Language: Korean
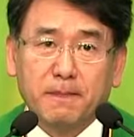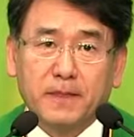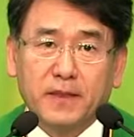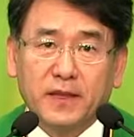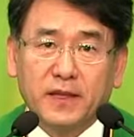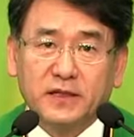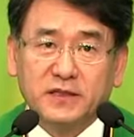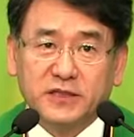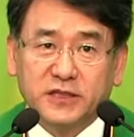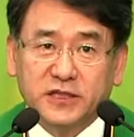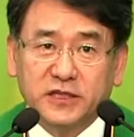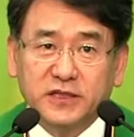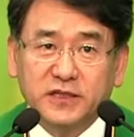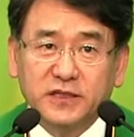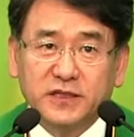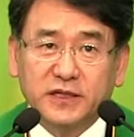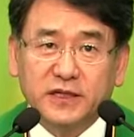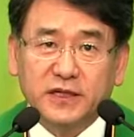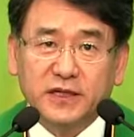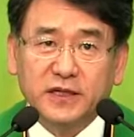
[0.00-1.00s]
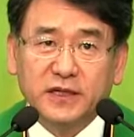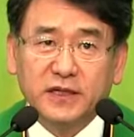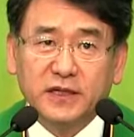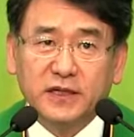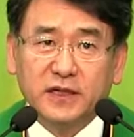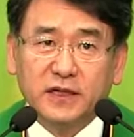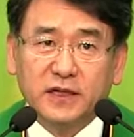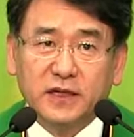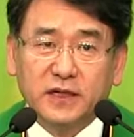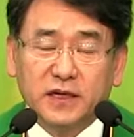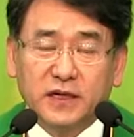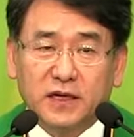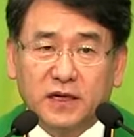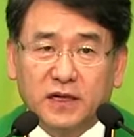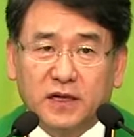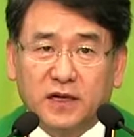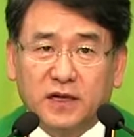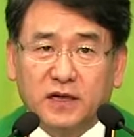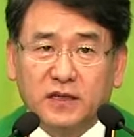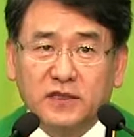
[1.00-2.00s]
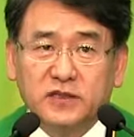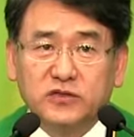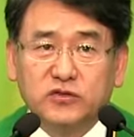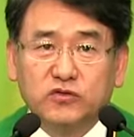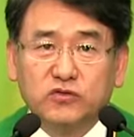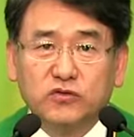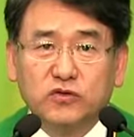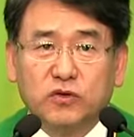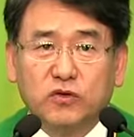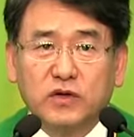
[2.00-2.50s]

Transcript: 지키는데 어, 이 중동